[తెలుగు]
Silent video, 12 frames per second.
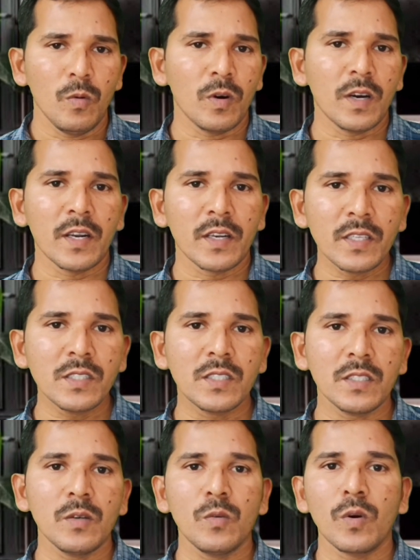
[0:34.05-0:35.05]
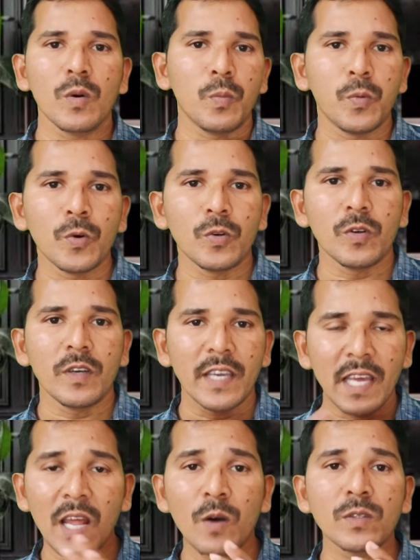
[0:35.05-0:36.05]
ఒక రిచ్ ఒక పూర్
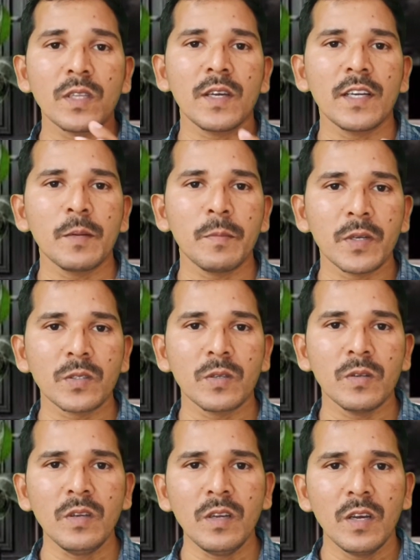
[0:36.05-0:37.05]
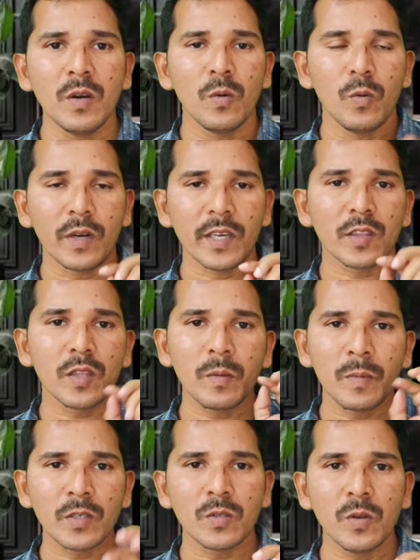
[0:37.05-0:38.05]
ఎలా అవుతారండి మనుషులు ఒక ఇద్దరు
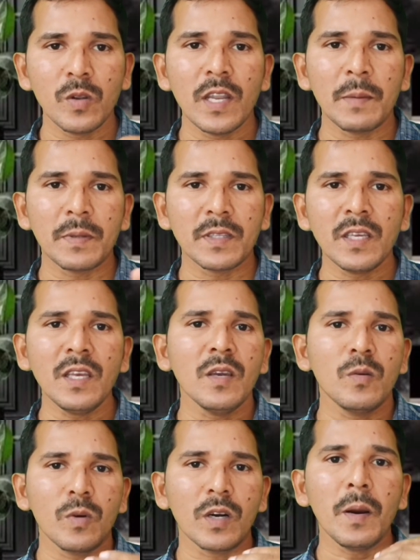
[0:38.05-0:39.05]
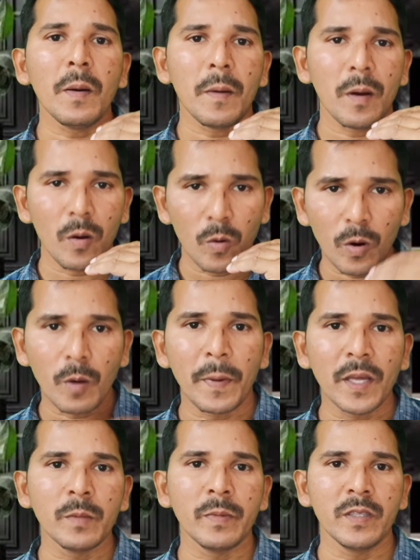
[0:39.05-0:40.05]
మనుషులు లేకపోతే ఒక ఒక
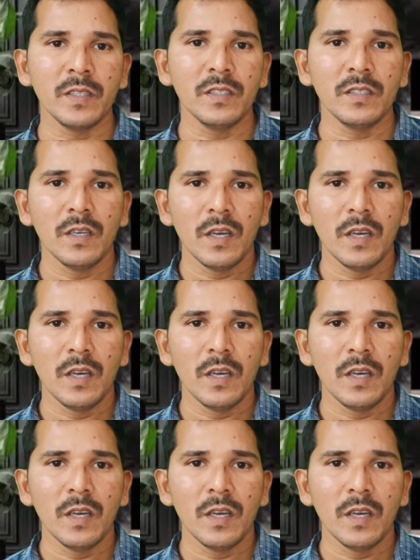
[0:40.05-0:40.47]
పది మంది